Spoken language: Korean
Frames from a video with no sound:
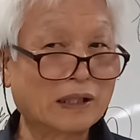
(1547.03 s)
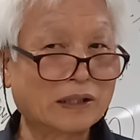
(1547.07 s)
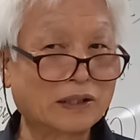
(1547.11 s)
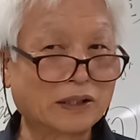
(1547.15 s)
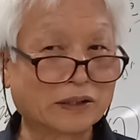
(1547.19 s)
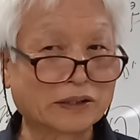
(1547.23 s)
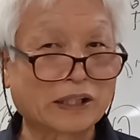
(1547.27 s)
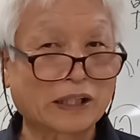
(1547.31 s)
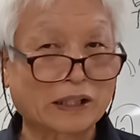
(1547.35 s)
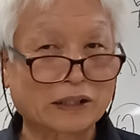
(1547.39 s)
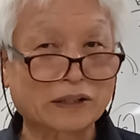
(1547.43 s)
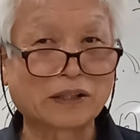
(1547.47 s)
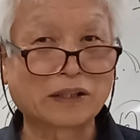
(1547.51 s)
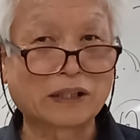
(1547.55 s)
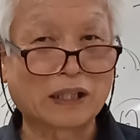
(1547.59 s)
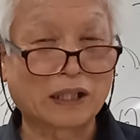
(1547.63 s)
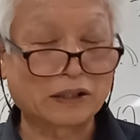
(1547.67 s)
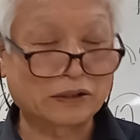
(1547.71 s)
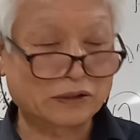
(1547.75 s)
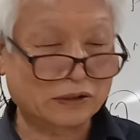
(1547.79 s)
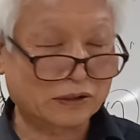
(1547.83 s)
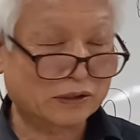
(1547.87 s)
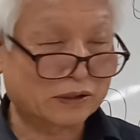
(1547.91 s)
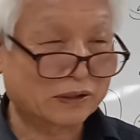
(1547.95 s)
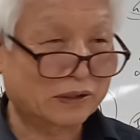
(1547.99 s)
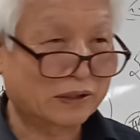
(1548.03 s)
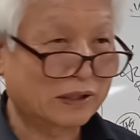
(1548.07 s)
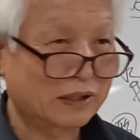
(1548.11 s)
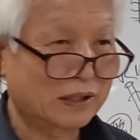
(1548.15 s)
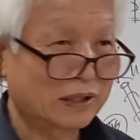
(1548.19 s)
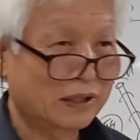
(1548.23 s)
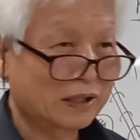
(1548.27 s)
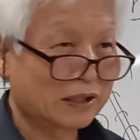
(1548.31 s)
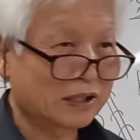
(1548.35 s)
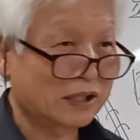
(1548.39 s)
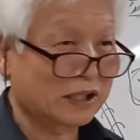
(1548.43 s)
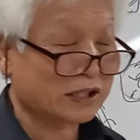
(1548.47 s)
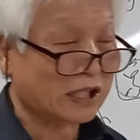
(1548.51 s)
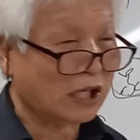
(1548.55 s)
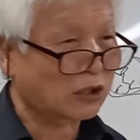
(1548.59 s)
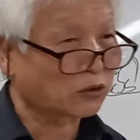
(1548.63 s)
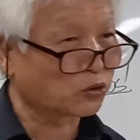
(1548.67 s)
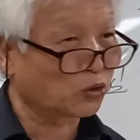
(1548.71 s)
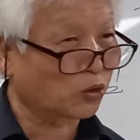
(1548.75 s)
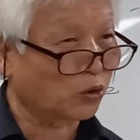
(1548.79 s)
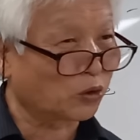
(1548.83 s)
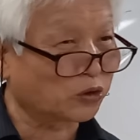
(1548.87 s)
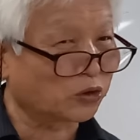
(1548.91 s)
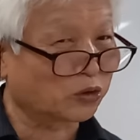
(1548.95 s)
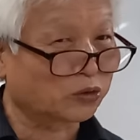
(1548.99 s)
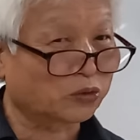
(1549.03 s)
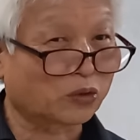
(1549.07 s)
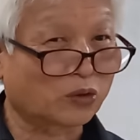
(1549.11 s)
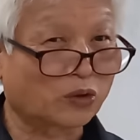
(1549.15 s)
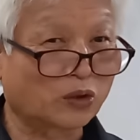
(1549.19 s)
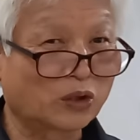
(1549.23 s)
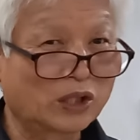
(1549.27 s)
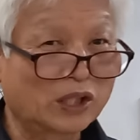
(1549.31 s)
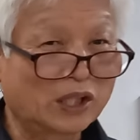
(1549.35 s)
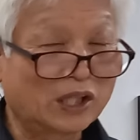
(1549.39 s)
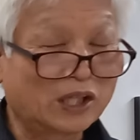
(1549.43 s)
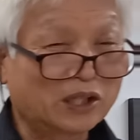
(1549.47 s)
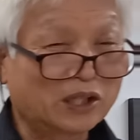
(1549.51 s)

형태가 드러난 거죠. 이 상주고속도로